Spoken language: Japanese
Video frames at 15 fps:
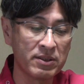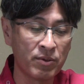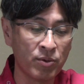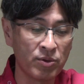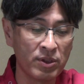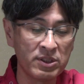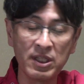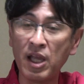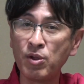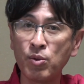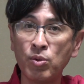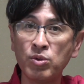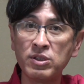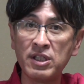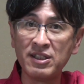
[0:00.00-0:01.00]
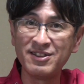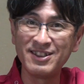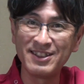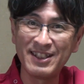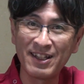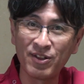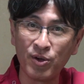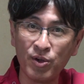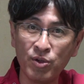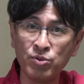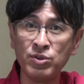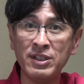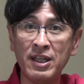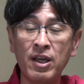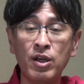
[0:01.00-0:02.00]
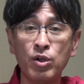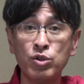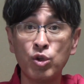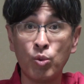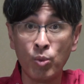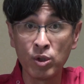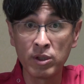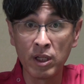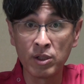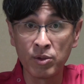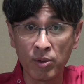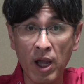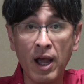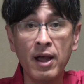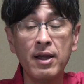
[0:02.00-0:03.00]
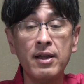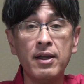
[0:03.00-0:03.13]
本当に最高の施術だというふうに一応思っているのが、